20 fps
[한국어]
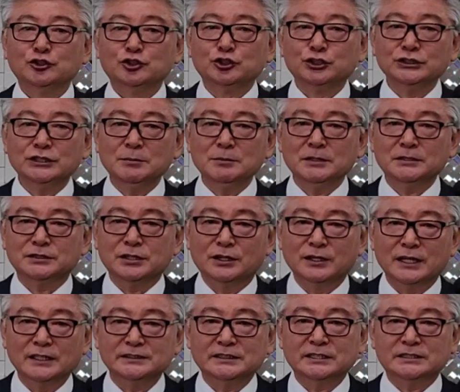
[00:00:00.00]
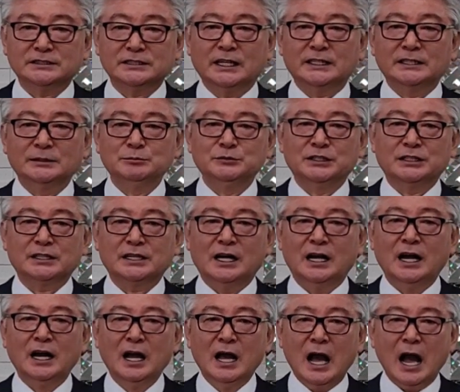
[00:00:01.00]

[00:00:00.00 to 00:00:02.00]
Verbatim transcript: 주님이 정한 직장입니까?